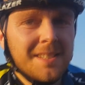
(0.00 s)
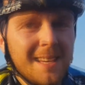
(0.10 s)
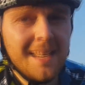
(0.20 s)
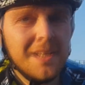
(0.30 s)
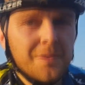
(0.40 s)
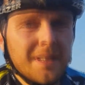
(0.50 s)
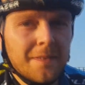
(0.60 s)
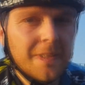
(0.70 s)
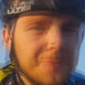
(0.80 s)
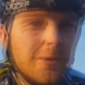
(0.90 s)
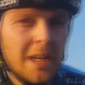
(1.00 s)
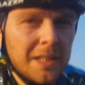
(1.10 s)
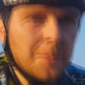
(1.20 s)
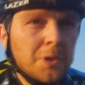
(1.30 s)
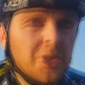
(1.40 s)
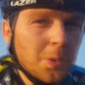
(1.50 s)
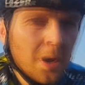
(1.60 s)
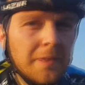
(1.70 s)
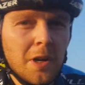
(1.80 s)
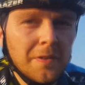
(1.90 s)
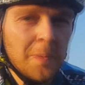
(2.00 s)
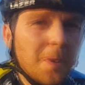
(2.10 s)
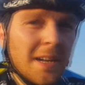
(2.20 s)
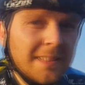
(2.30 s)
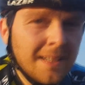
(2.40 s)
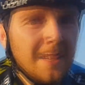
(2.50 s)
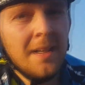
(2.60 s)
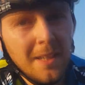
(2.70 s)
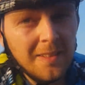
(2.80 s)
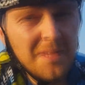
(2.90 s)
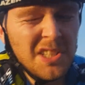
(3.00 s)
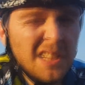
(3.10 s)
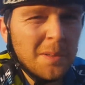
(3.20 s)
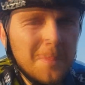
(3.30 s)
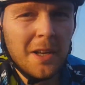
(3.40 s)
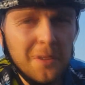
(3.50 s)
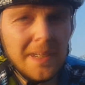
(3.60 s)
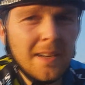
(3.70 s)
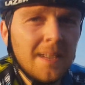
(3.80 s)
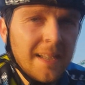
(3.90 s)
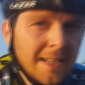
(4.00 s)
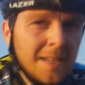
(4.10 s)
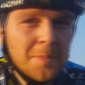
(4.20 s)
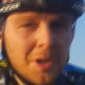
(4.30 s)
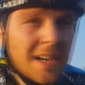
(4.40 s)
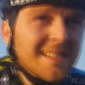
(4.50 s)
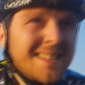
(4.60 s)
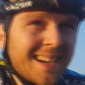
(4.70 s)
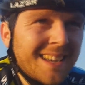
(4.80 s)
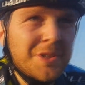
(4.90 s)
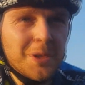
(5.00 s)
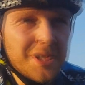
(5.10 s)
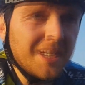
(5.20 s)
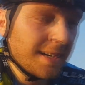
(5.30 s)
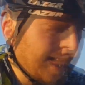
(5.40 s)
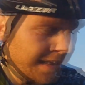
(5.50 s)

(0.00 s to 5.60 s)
Cześć, witam Was w kolejnym odcinku rowerowych porad. Wyszedłem na rower, przy okazji nagrać odcinek,